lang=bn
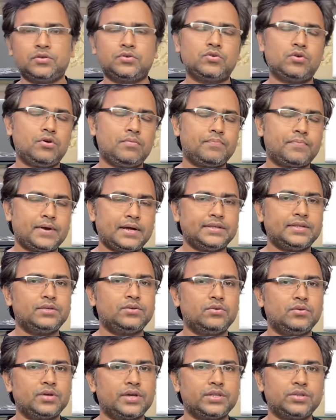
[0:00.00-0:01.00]
সব কাজের
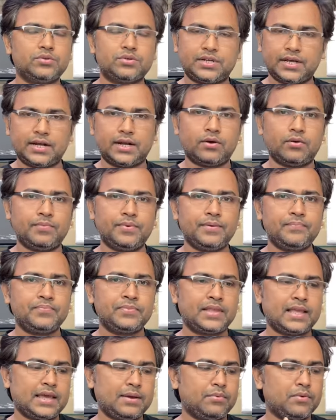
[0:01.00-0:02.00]
জন্য কিন্তু সেরা হবে
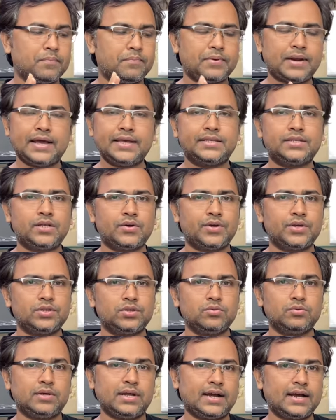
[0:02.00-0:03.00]
এবং প্রাইসটাও
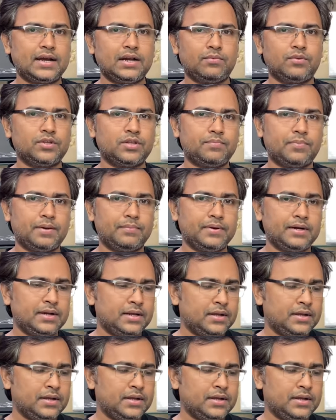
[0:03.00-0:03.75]
কিন্তু নাগালের মধ্যে পাবেন